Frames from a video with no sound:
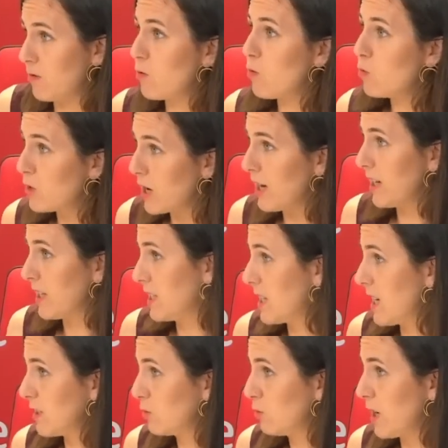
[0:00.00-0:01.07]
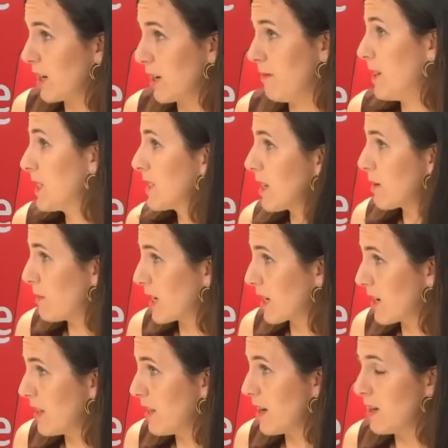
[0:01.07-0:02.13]
una legislatura que va a estar
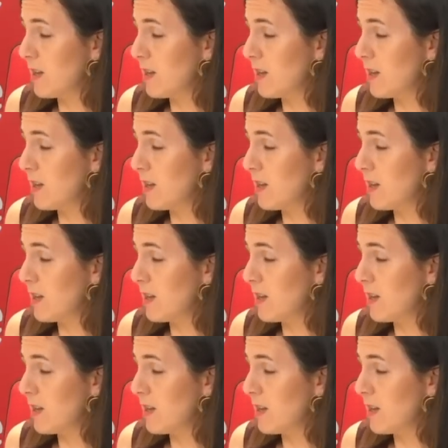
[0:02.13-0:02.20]
marcada